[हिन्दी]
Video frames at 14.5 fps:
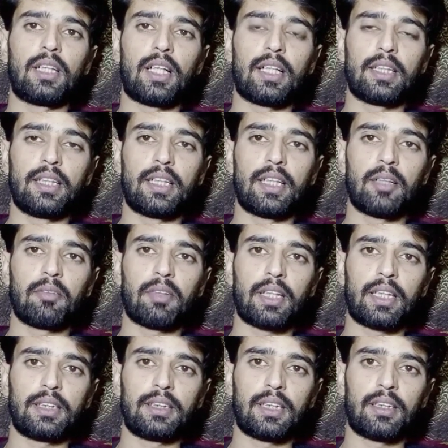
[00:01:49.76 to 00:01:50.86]
लारी अड्डे
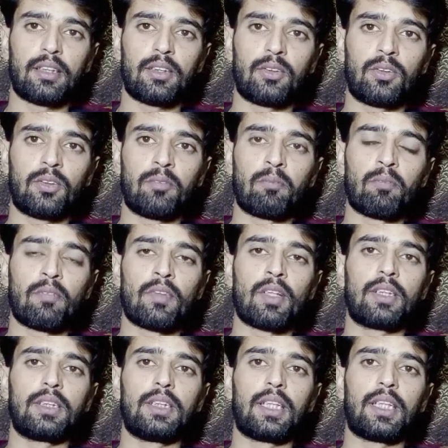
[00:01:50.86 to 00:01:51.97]
वगैरह जाना हो
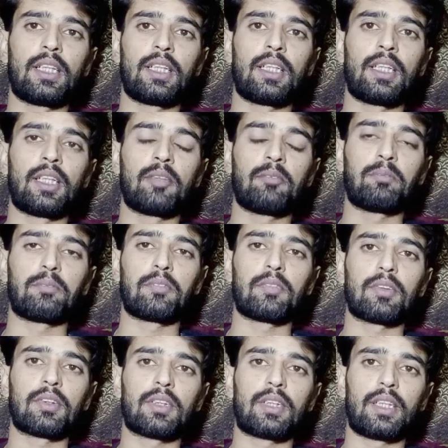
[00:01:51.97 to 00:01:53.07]
या
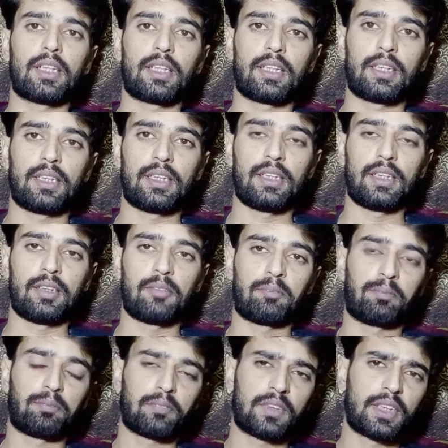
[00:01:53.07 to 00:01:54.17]
क्या कहते
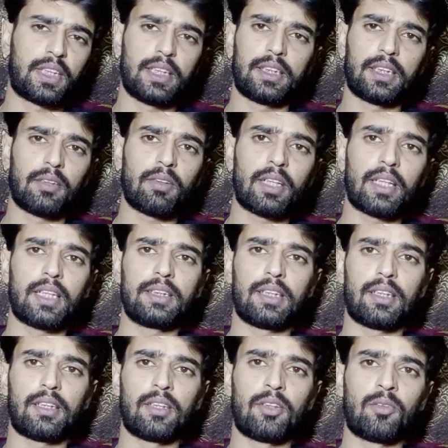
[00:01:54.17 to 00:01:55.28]
हैं स्टेशन वगैरह
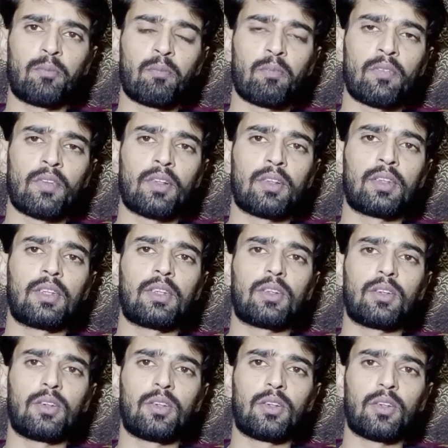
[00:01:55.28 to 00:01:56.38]
जाना हो
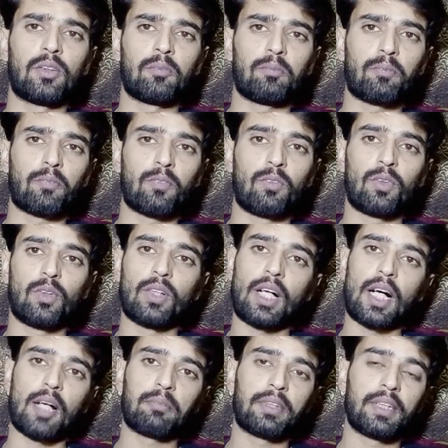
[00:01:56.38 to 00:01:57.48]
तो वो
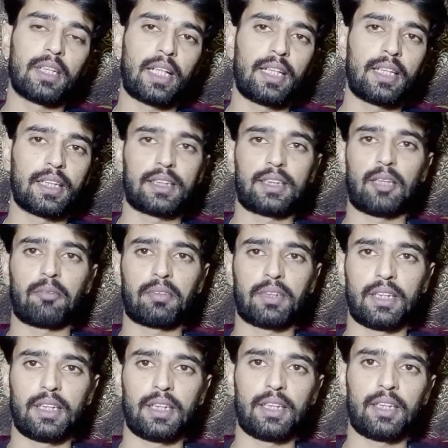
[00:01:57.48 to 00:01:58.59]
आपके राइड एक्सेप्ट
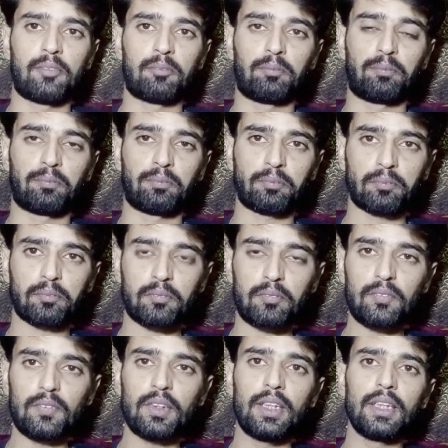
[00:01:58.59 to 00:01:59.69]
करेंगे
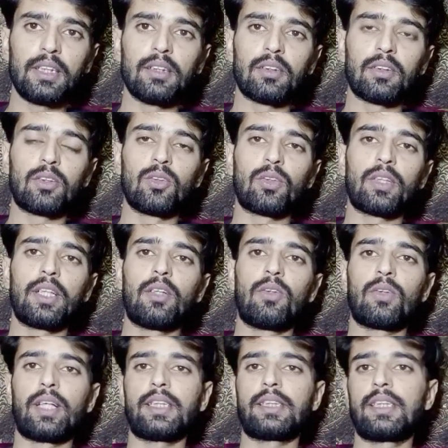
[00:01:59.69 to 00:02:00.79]
क्योंकि
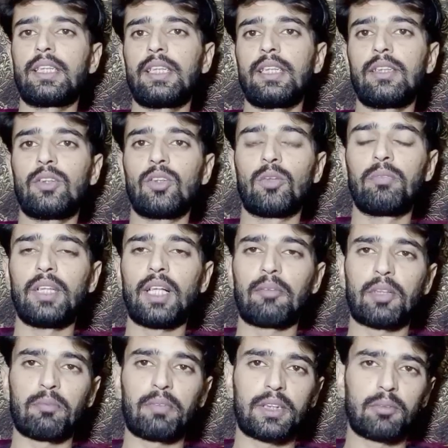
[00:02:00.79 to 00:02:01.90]
होंडा सिटी जो भी
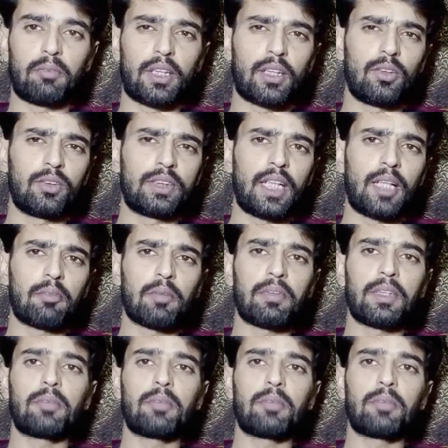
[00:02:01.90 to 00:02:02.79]
आपके पास मॉडल हो चाहे आपके